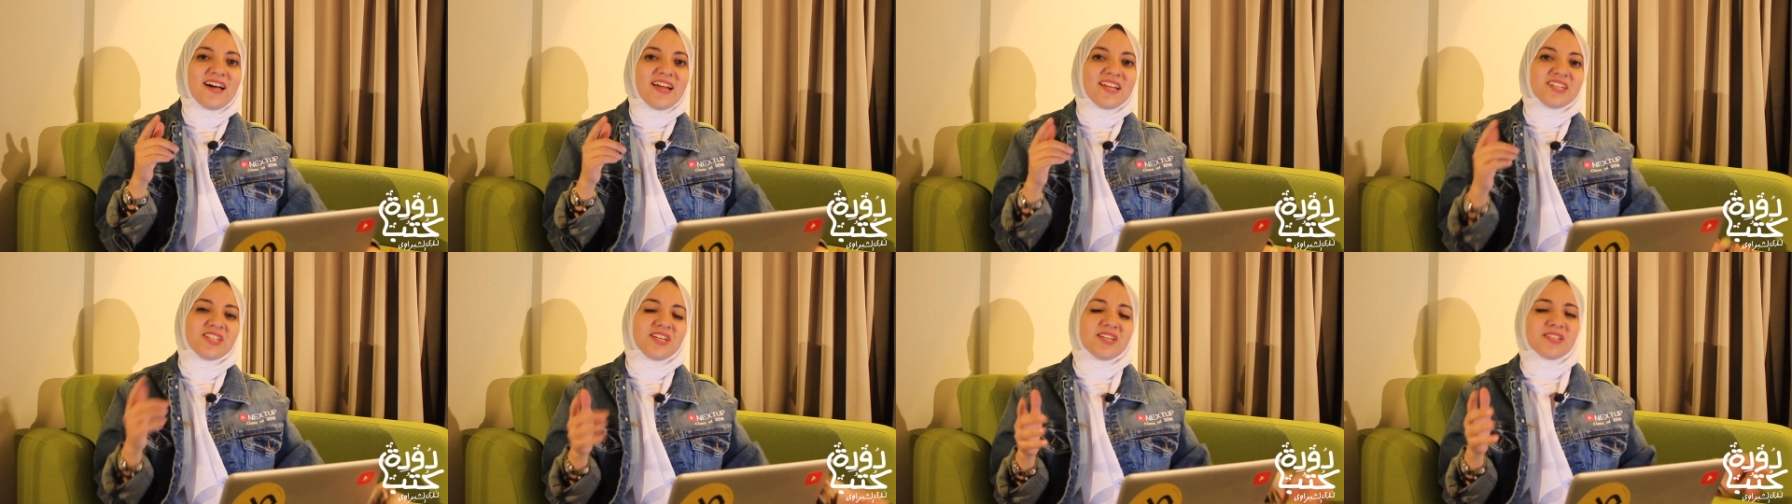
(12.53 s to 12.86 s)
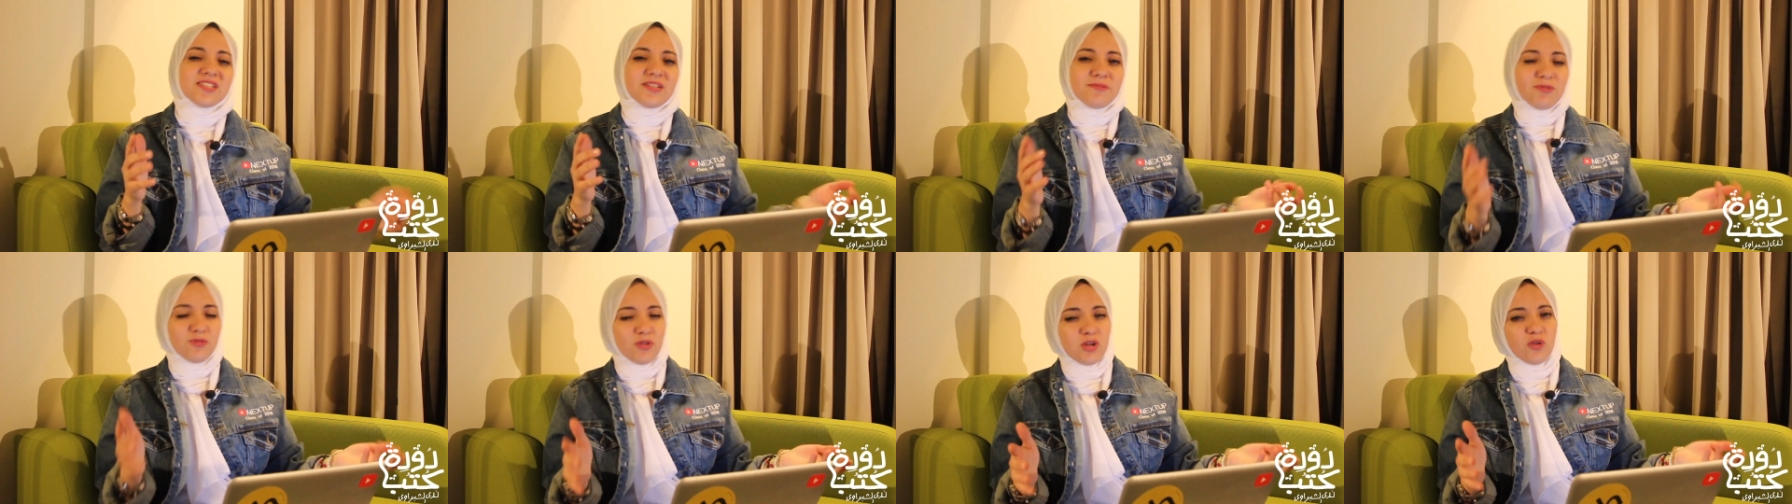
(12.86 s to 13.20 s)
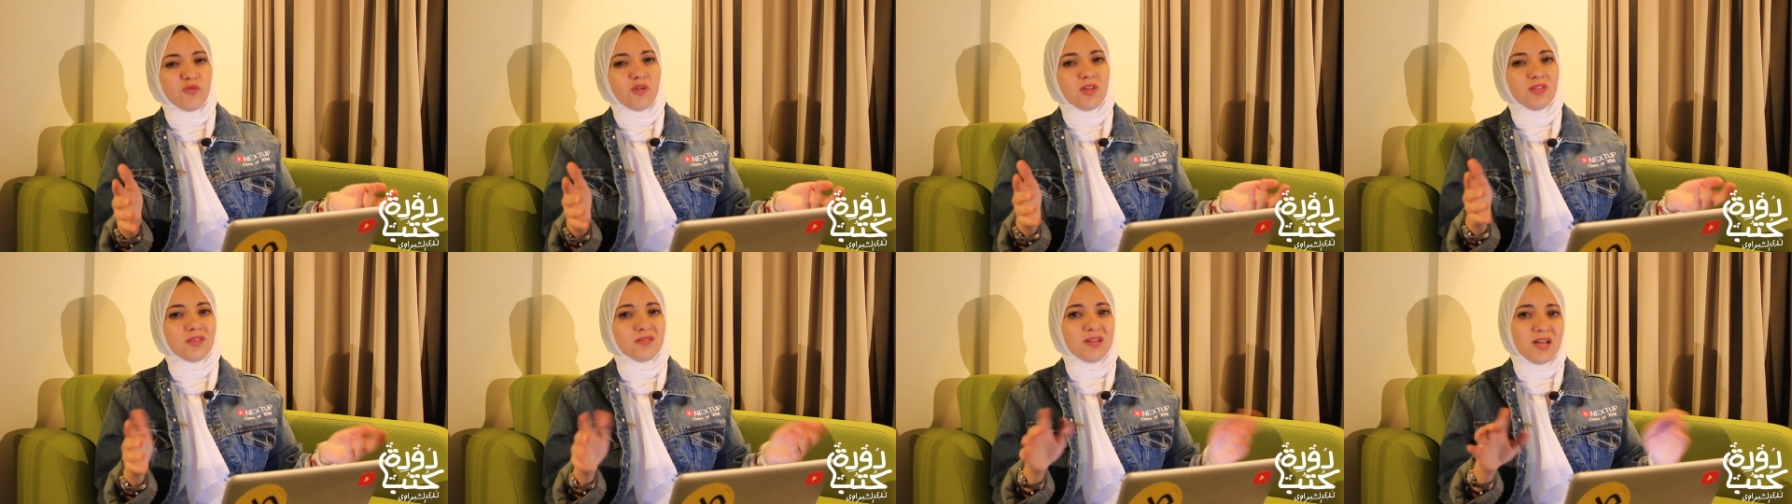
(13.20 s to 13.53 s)
علشان زي ما انتم
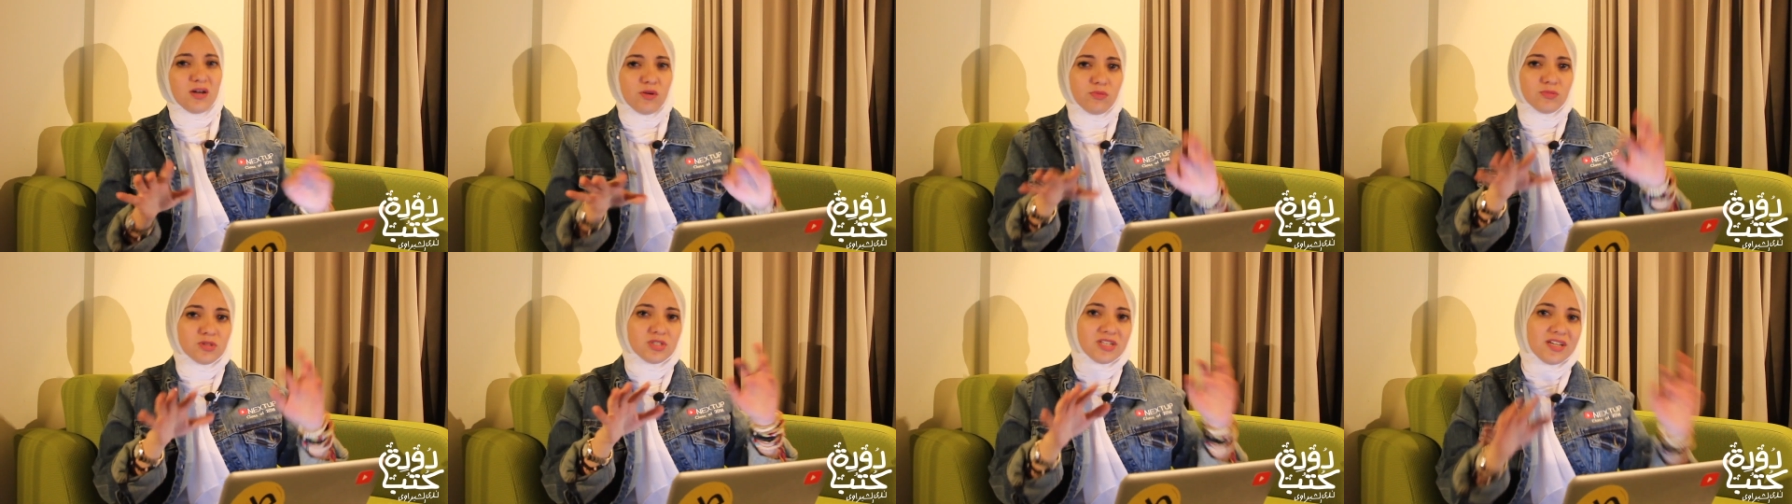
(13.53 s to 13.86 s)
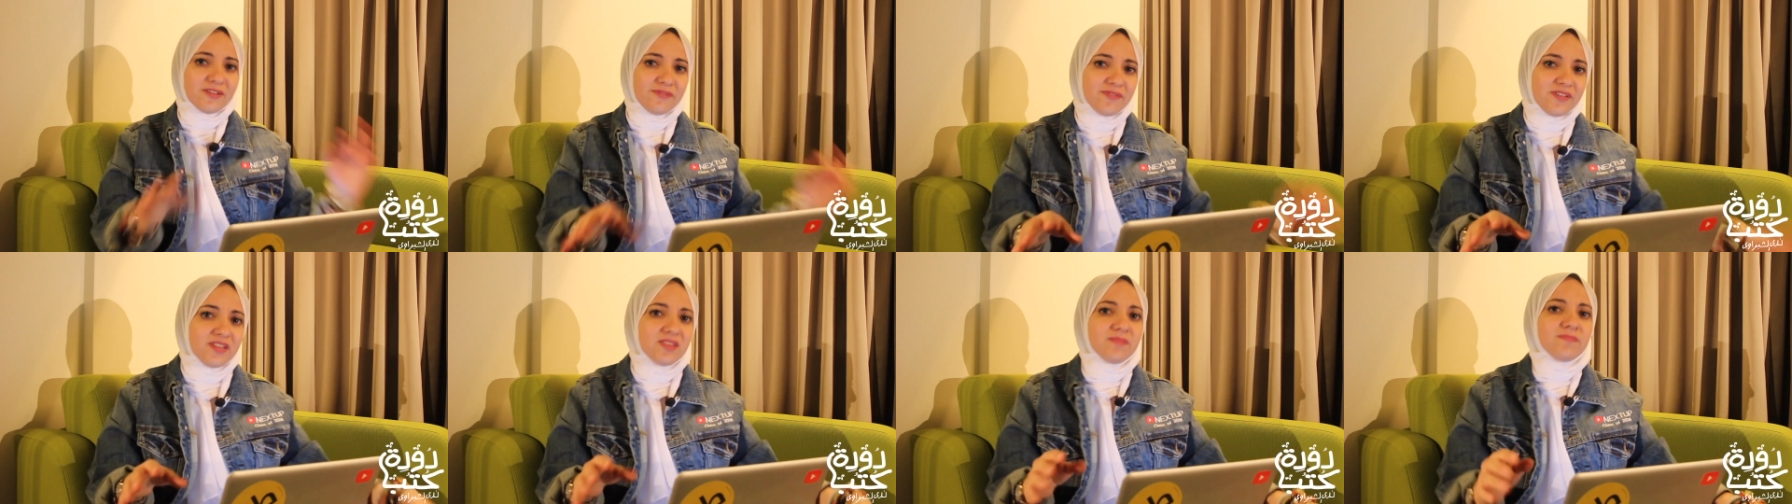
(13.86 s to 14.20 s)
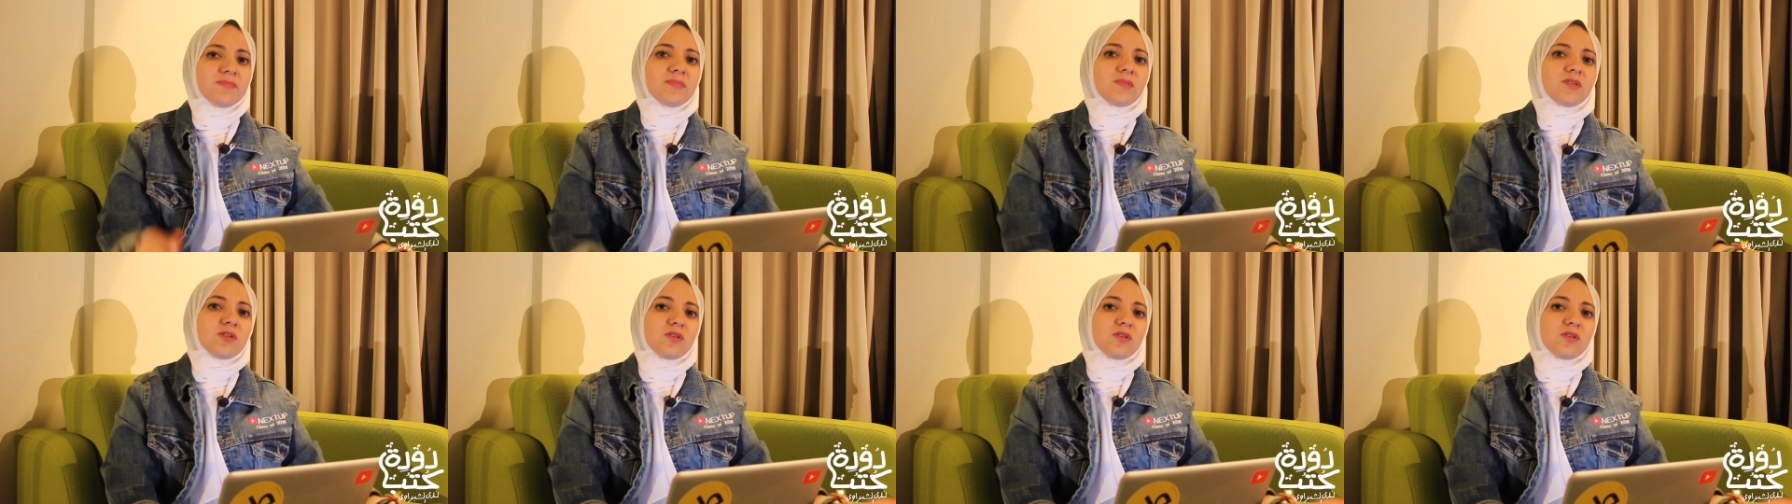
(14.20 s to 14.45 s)
عارفين او مش عارفين